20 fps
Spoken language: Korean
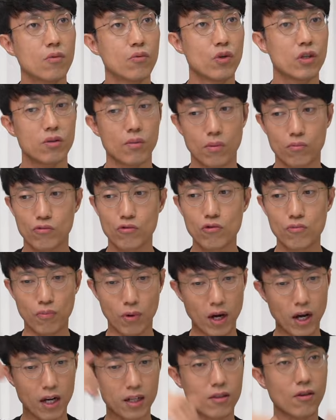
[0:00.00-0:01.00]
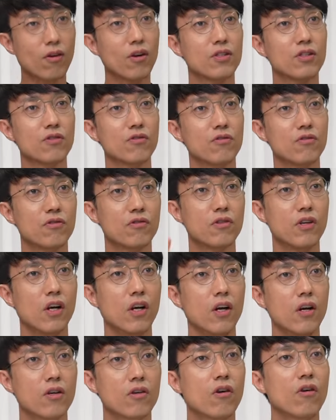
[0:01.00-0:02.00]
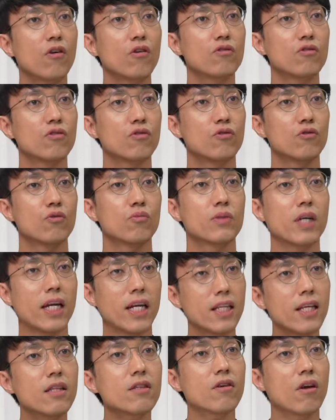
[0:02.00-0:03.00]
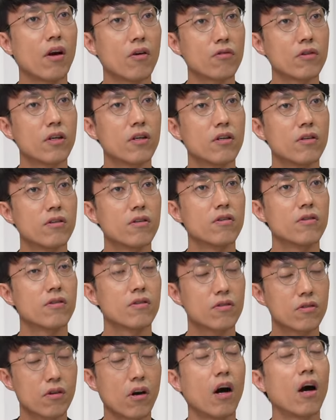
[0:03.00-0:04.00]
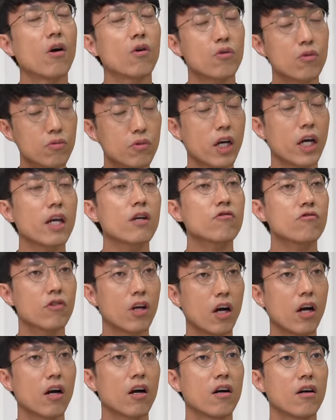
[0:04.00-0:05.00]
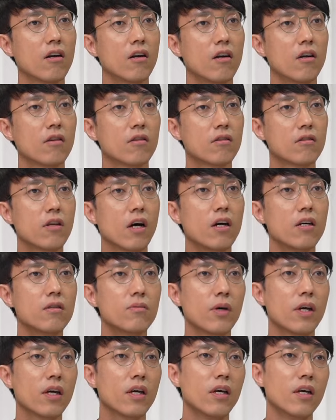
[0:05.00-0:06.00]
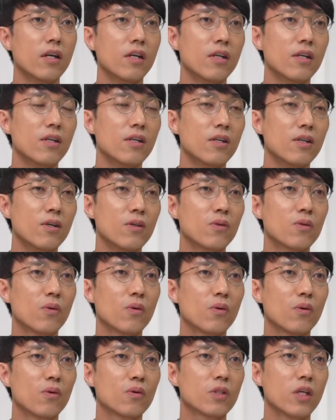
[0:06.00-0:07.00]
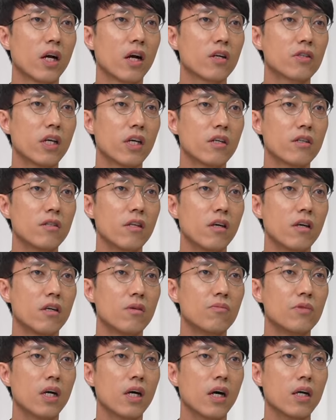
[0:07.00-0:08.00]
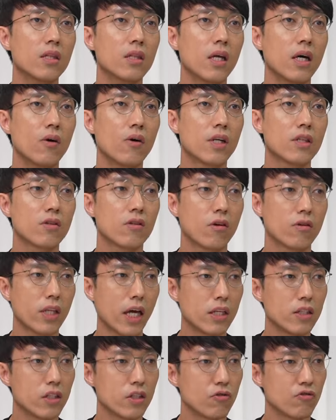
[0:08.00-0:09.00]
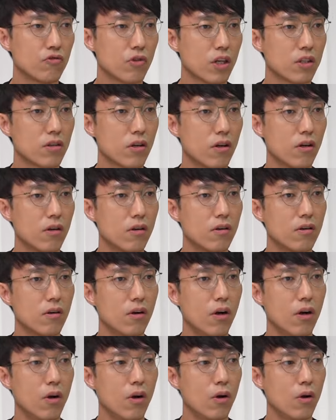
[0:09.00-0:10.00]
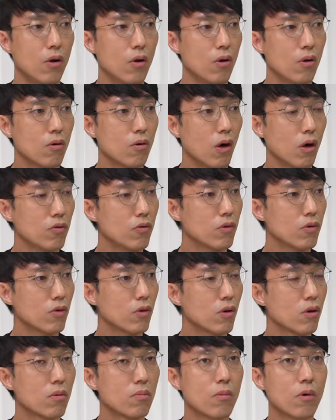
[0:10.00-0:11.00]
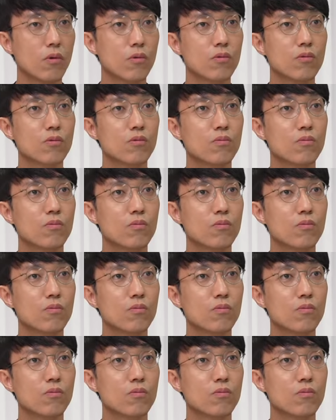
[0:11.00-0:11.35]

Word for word: 위에서 물 팍 떨어지고 그런 것들도 좀 잘 해놨더라고요. 음. 그래서 아, 좀 잘했구나. 그 다음에 또 제가 최근에 임장 갔다 왔던 단지 중에서 걷는데 뭐